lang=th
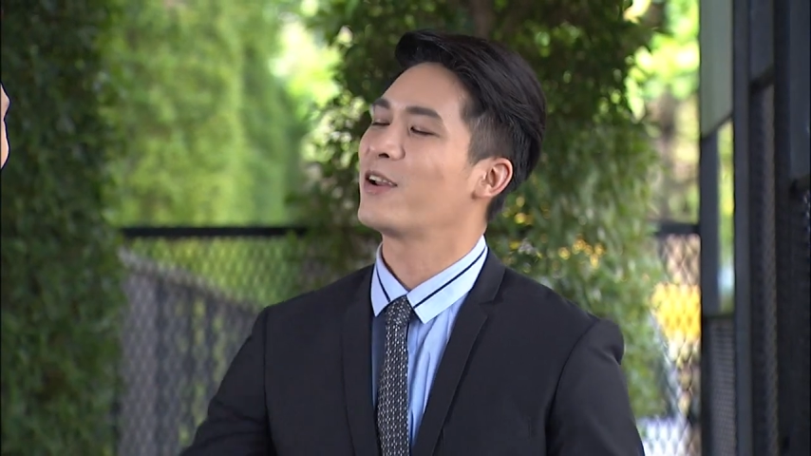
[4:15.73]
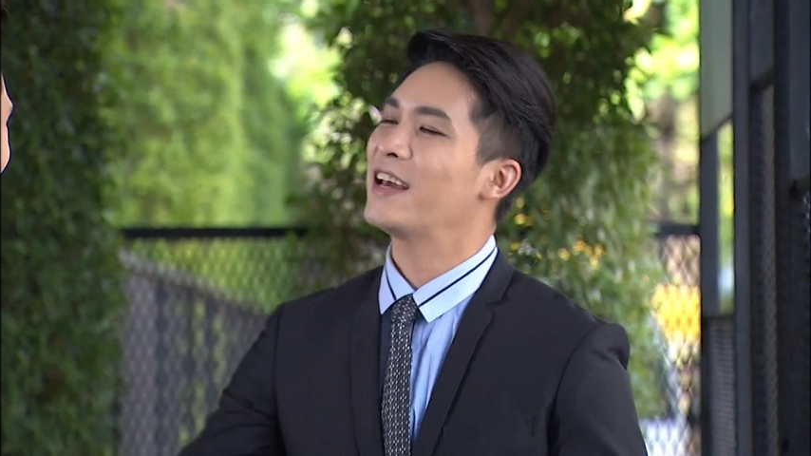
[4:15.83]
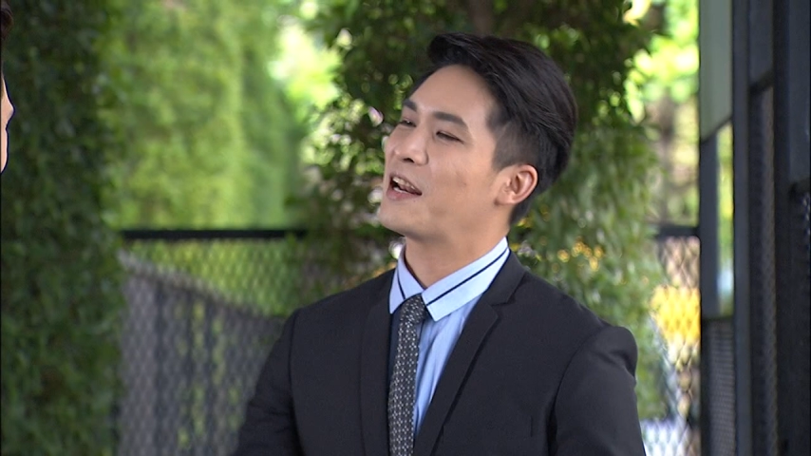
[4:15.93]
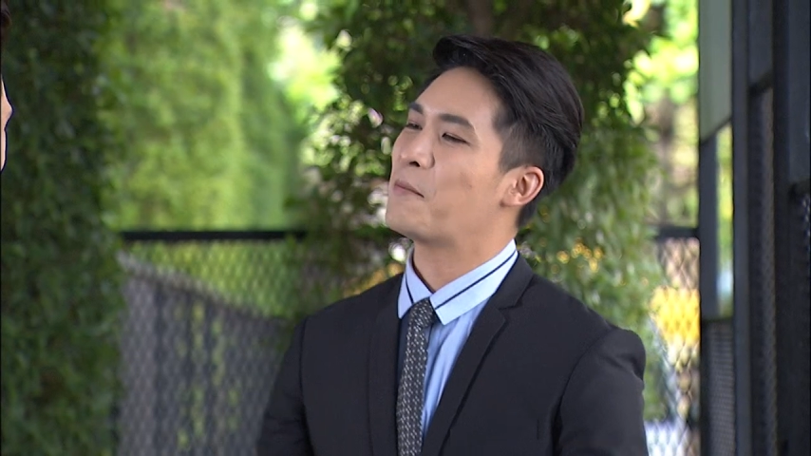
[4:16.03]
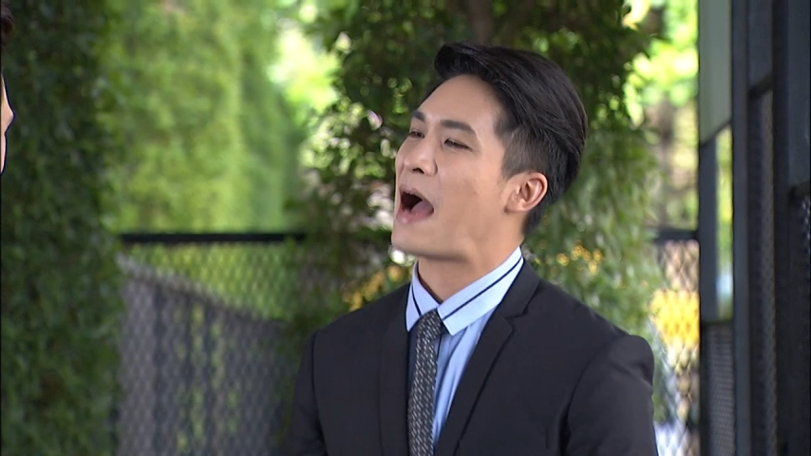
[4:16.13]
นี่
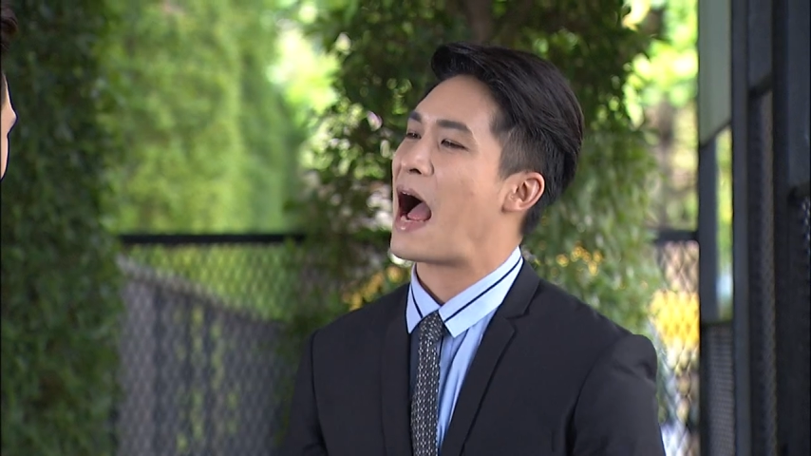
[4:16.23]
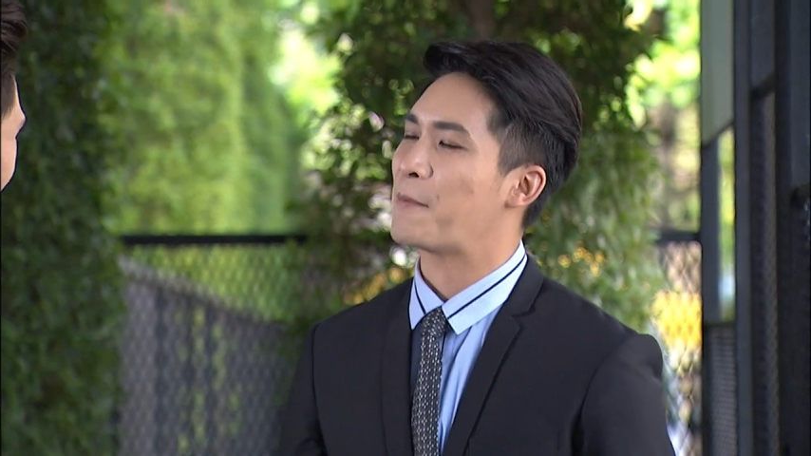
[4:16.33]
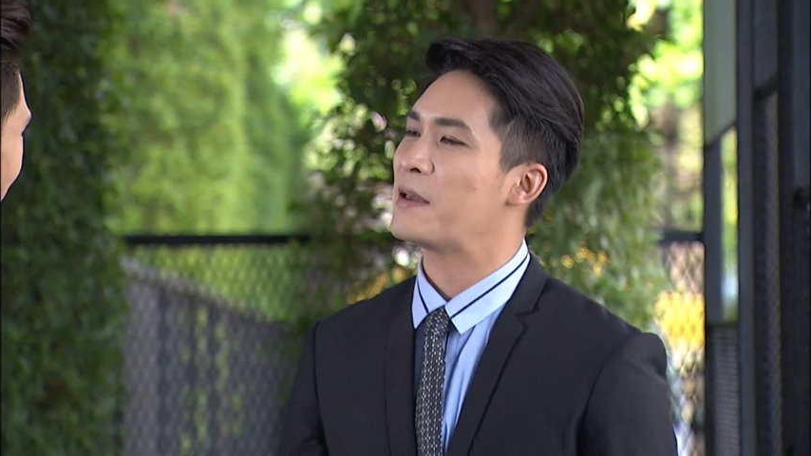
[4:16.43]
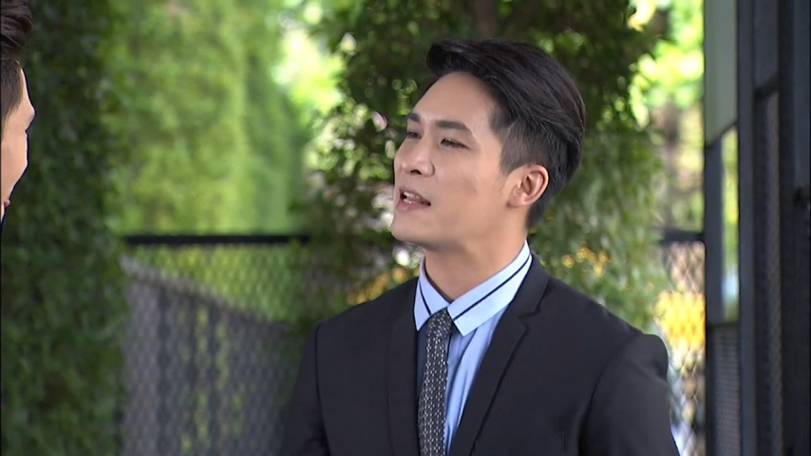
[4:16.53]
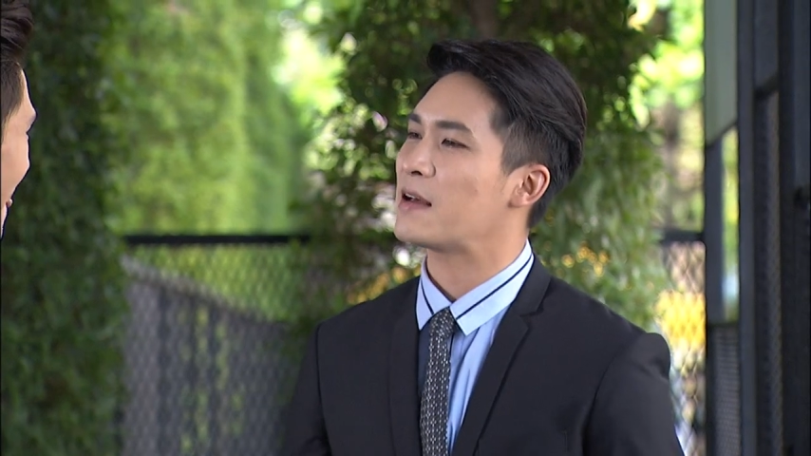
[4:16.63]
แล้วมาหา
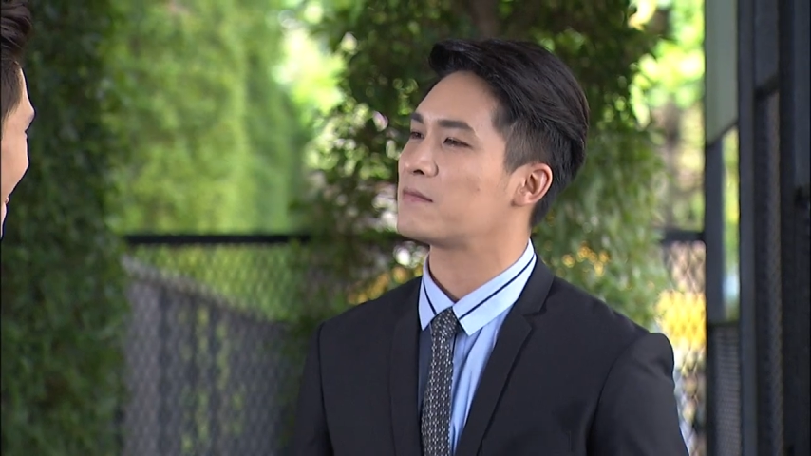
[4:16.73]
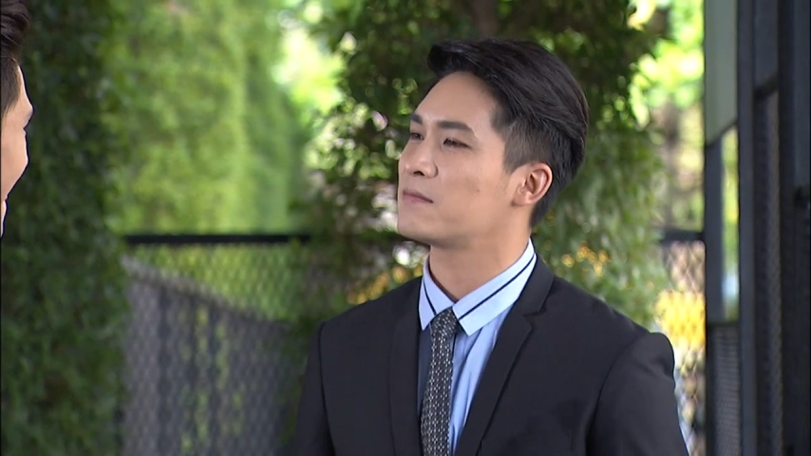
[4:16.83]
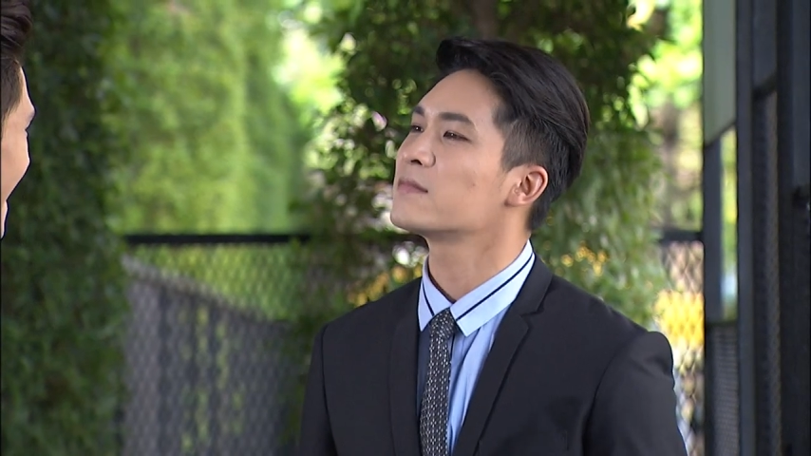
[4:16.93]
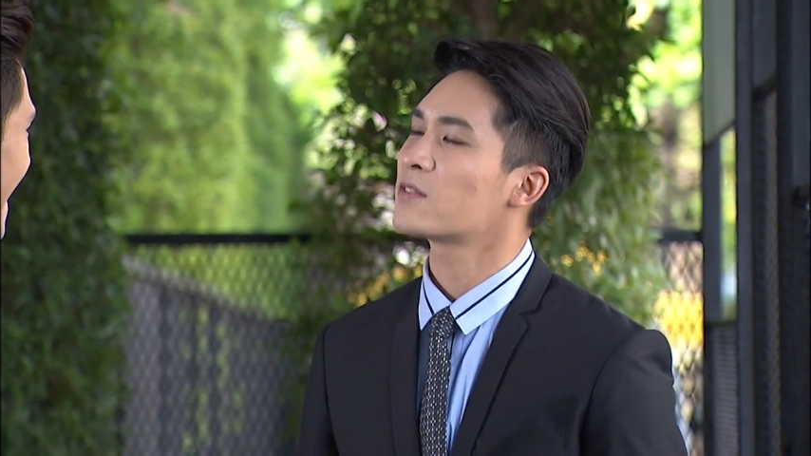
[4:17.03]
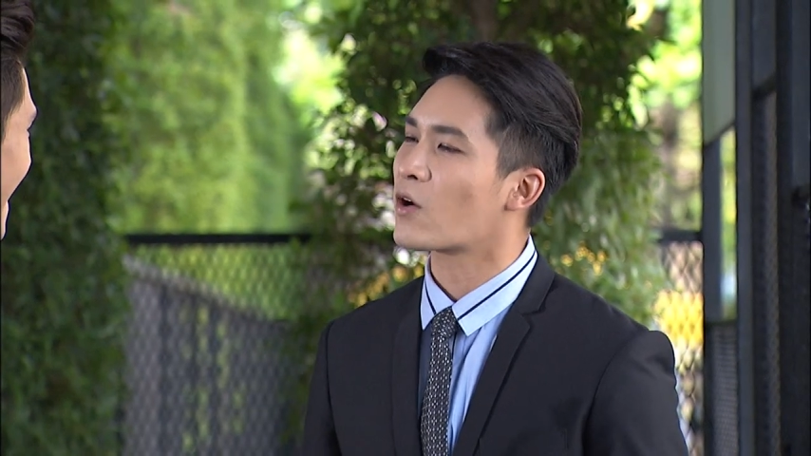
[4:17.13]
พี่เนี่ย
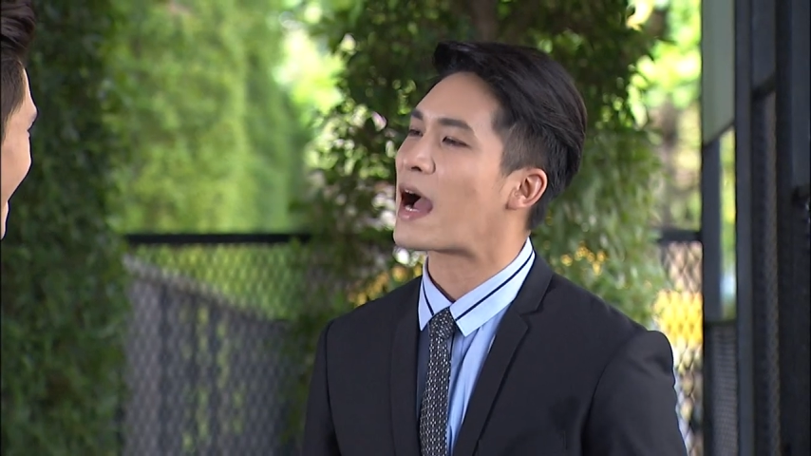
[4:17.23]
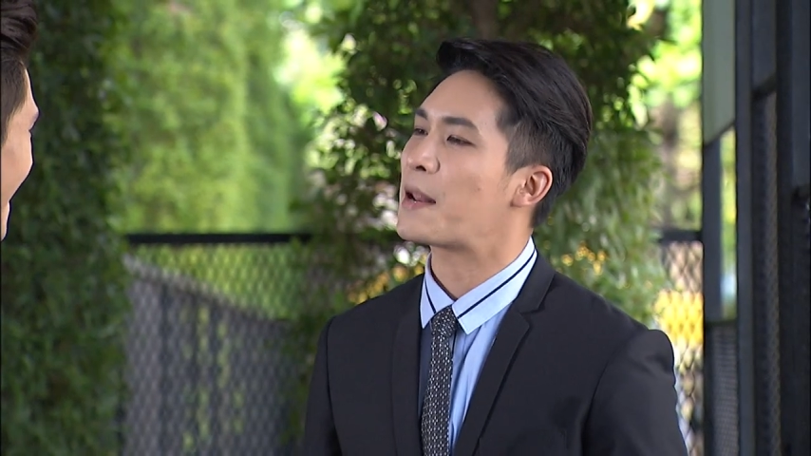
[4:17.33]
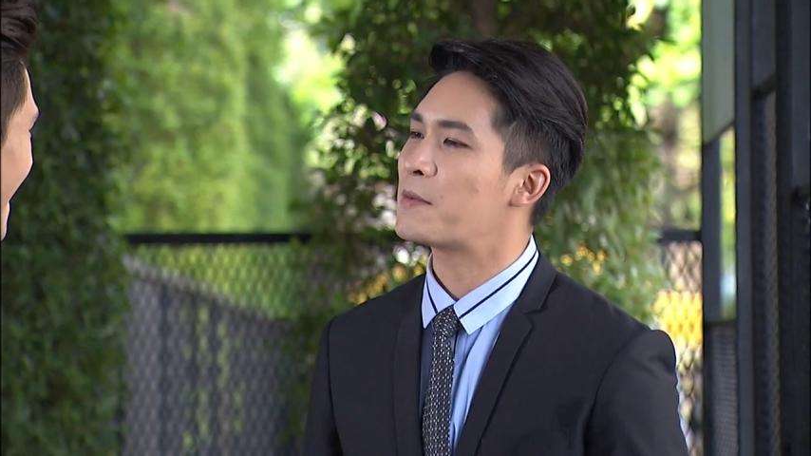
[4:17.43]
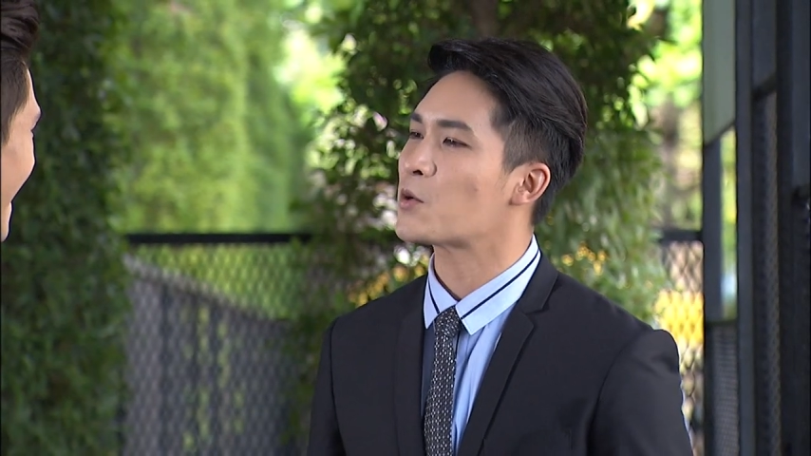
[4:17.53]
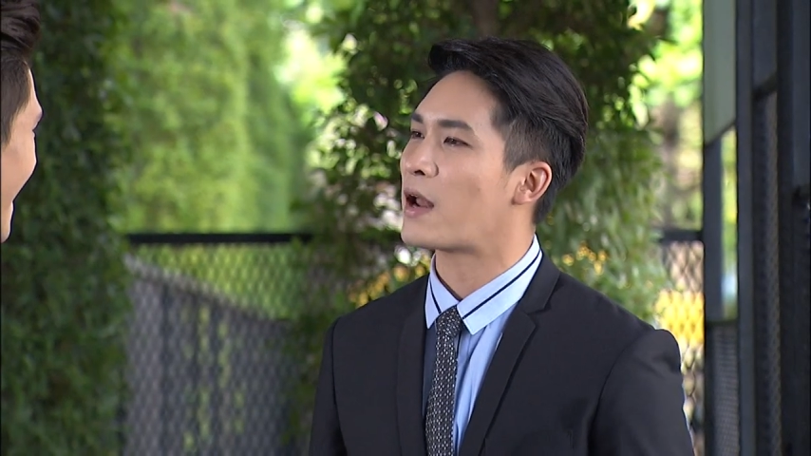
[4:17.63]
ต้องการให้
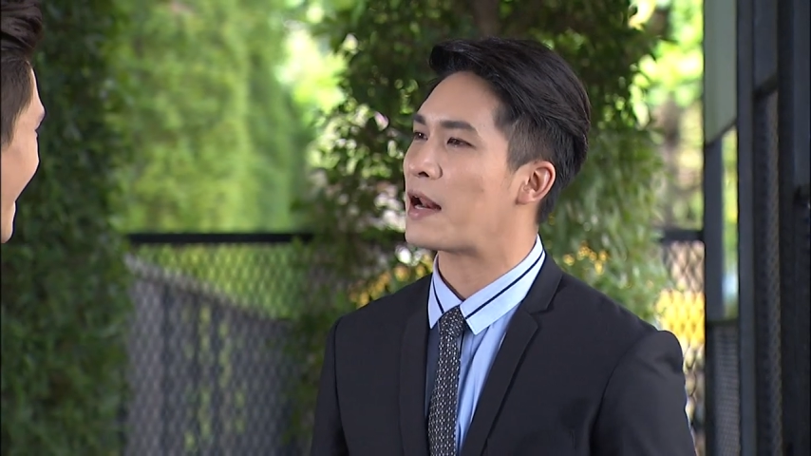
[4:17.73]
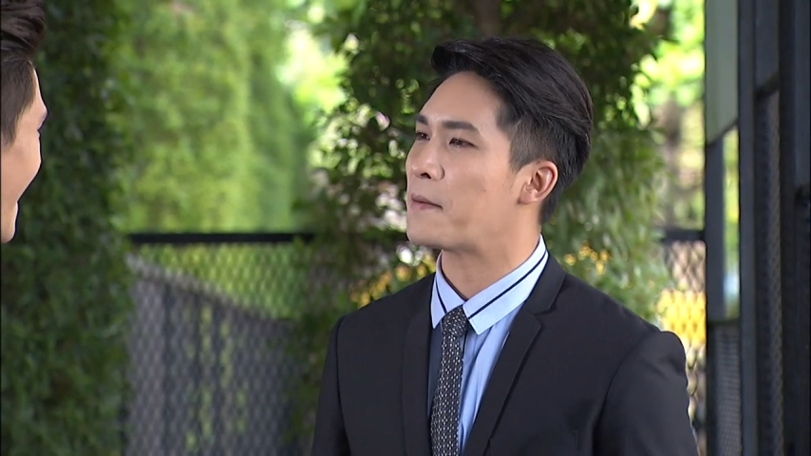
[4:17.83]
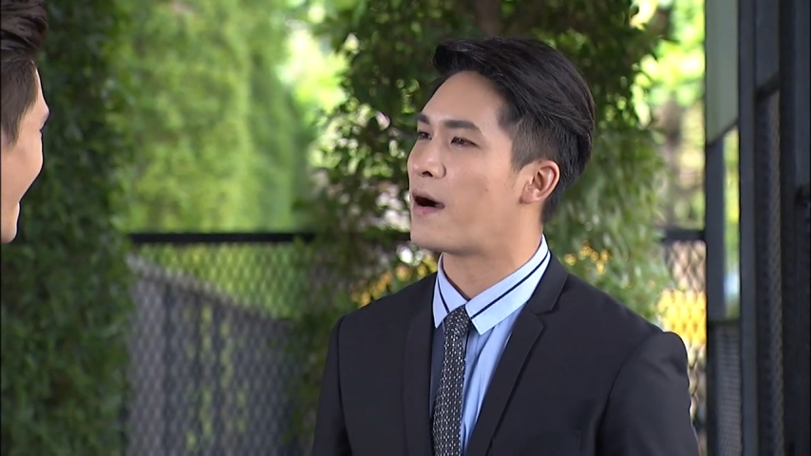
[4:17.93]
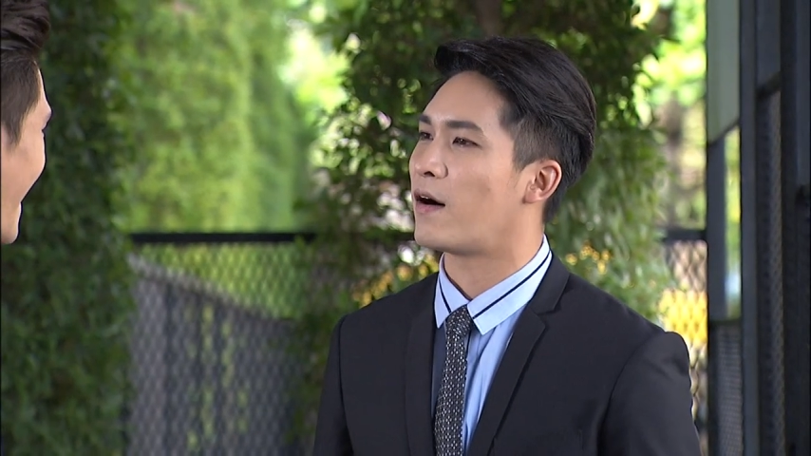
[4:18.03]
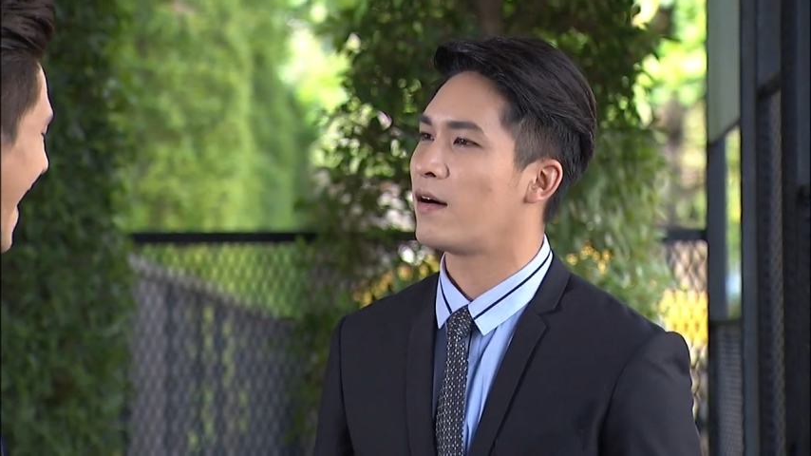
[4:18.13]
พี่ช่วยอะไรหรือเปล่า